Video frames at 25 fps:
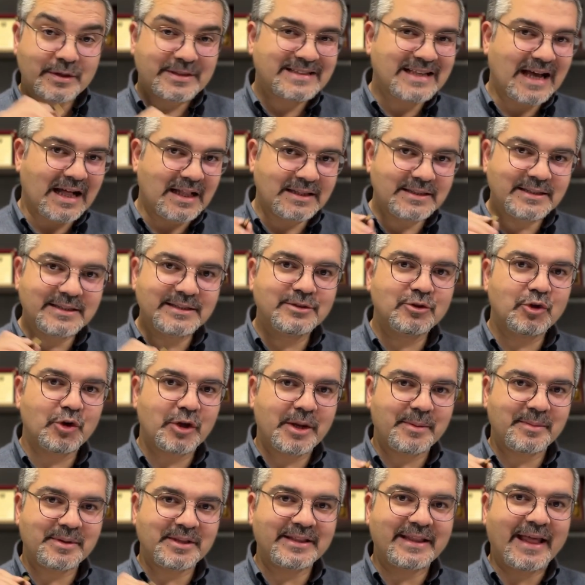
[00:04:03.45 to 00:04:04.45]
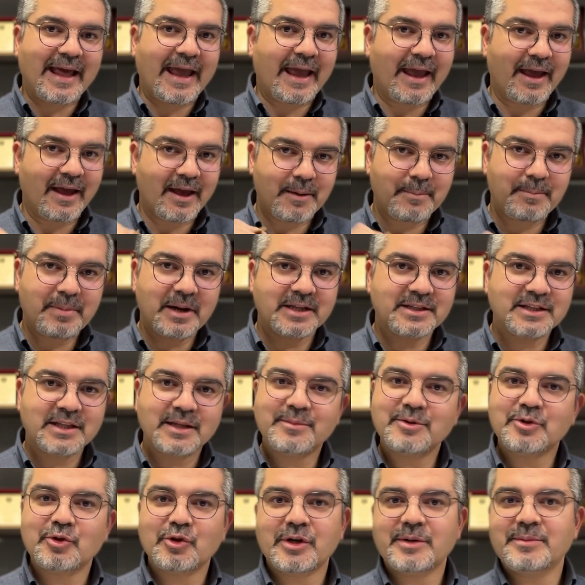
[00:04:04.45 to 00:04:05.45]
salgın döneminde,
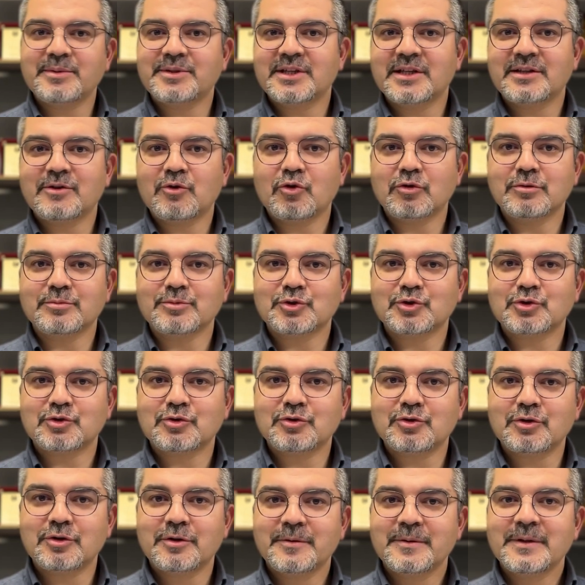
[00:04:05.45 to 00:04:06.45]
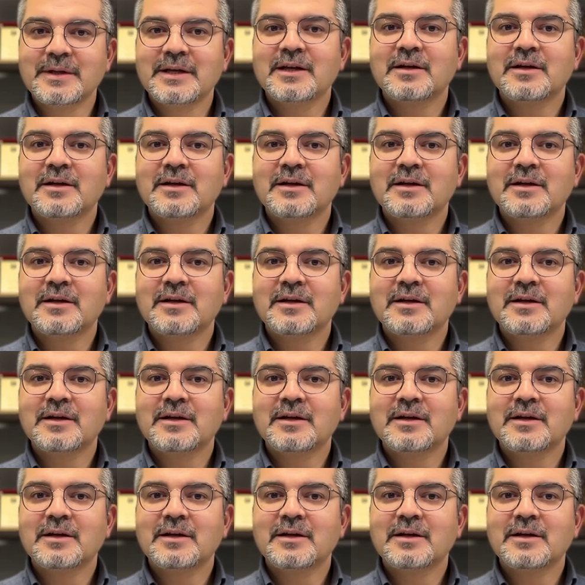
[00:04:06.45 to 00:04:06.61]
pandemi döneminde de olmuştu.